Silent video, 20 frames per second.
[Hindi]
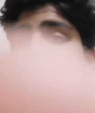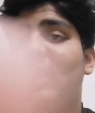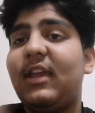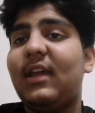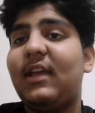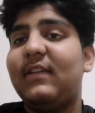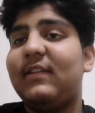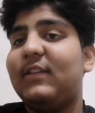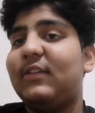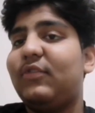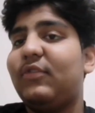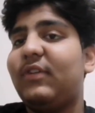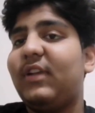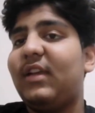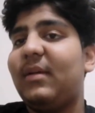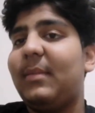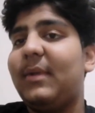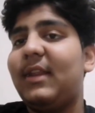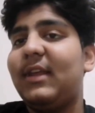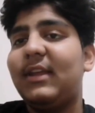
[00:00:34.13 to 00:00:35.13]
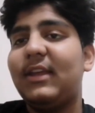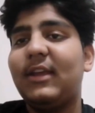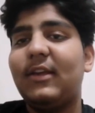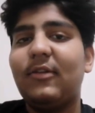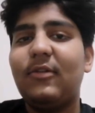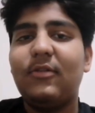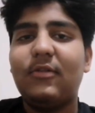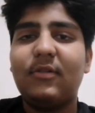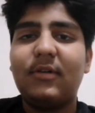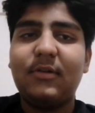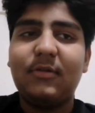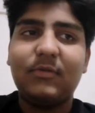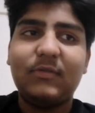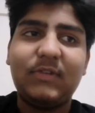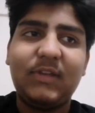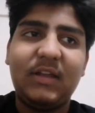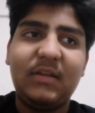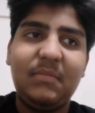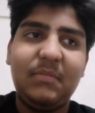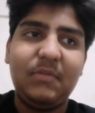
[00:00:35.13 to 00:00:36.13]
कि ऐसी छुट्टियाँ मिलेंगी कि लोगों का
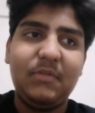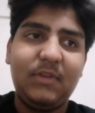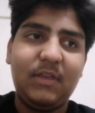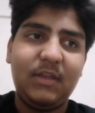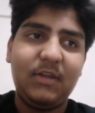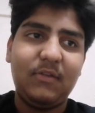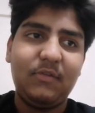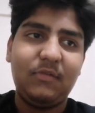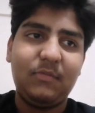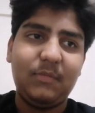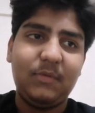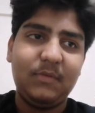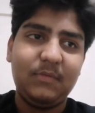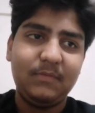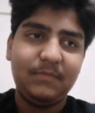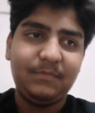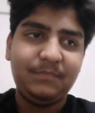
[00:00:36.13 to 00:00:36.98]
नुकसान भी हो जाएगा उसमें